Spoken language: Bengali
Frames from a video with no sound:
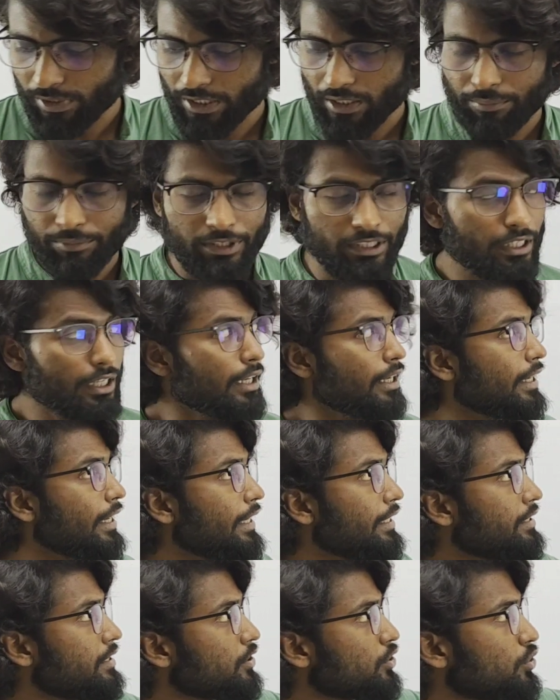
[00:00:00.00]
মানে আমি
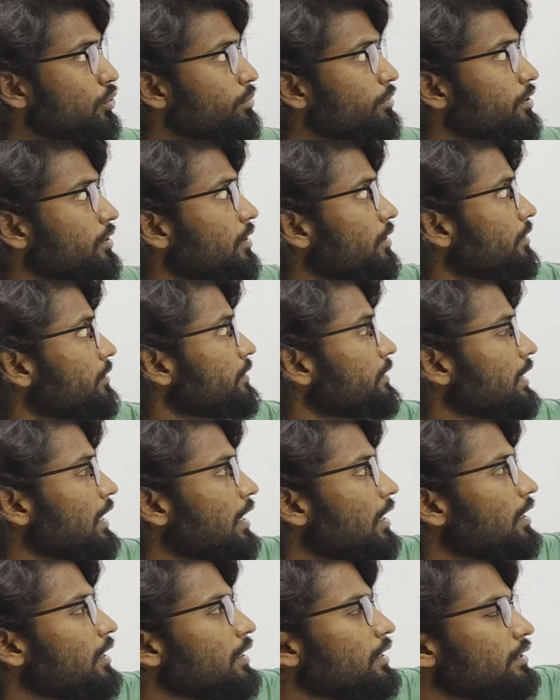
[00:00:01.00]
এই যে সমীকরণটা
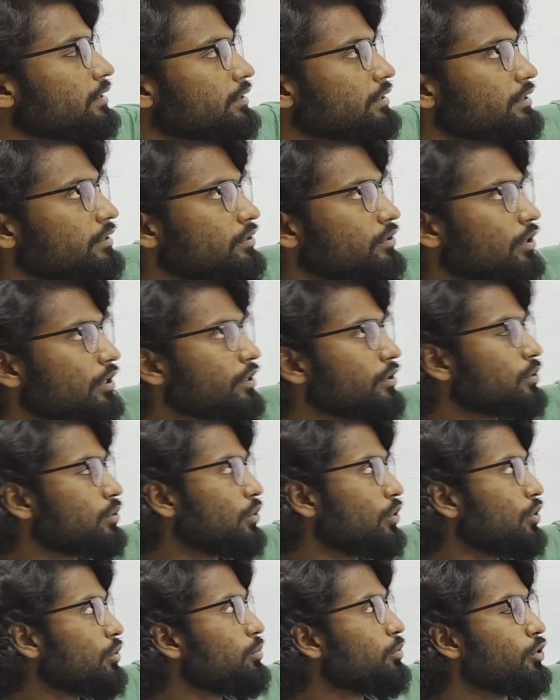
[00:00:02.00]
নির্ণয়
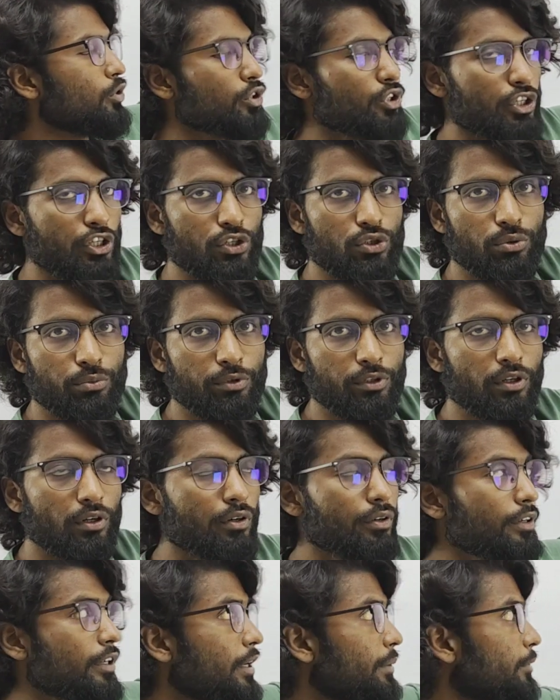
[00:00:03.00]
করব সেই
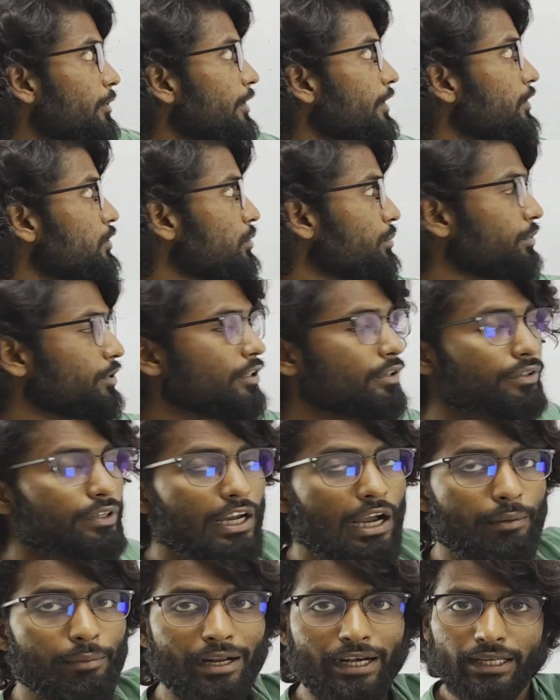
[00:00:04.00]
সমীকরণটা এবং এই
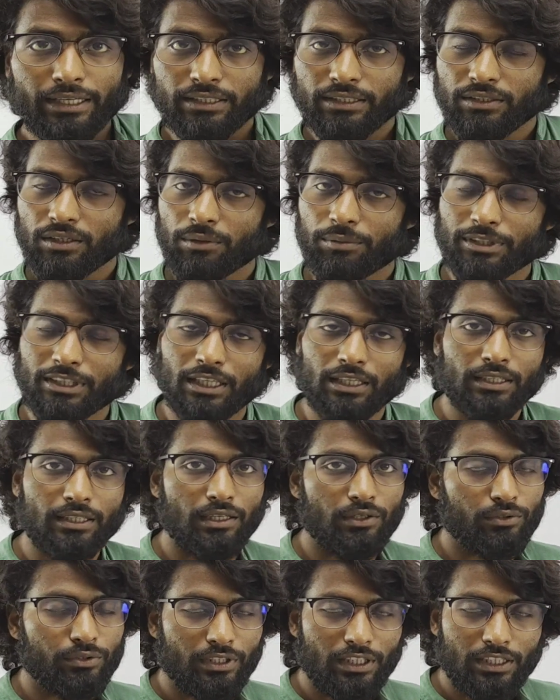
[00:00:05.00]
সমীকরণটা আবার একই হবে তার কারণ